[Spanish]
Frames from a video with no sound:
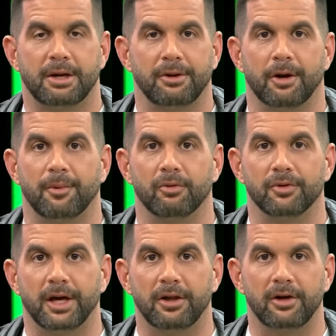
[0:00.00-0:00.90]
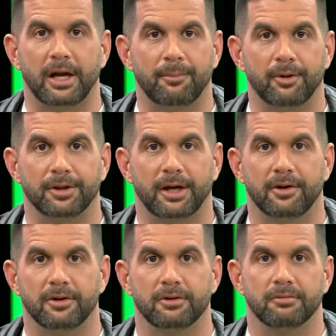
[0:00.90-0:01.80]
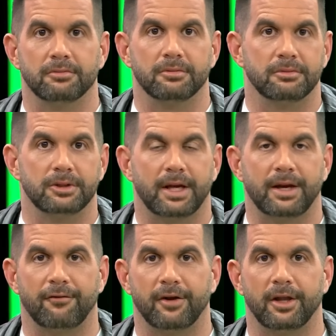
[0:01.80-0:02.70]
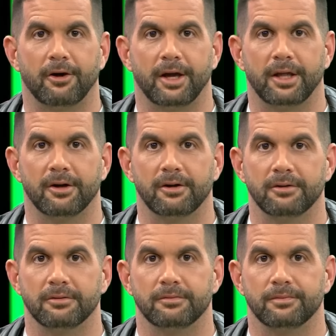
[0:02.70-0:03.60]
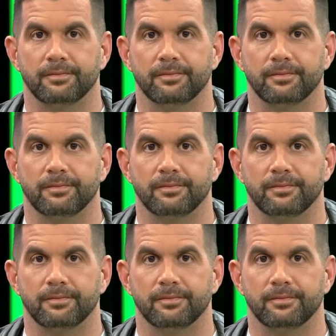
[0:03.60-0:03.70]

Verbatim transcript: Xavi no ha preguntado, Laporta no se ha referido a ello.